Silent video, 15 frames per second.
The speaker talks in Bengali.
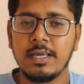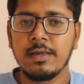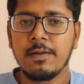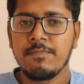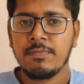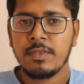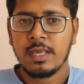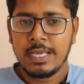কী
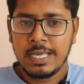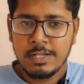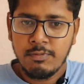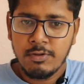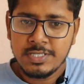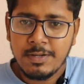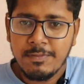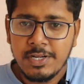
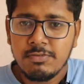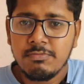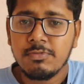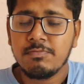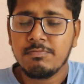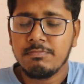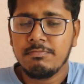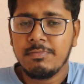ইনফ্লুয়েন্সার
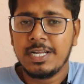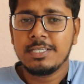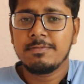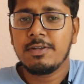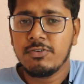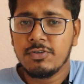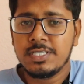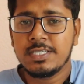
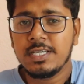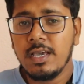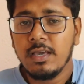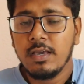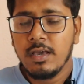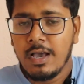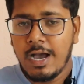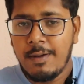ম্যানেজমেন্ট হচ্ছে
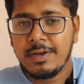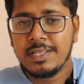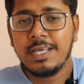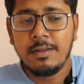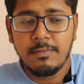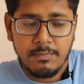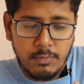আমাদের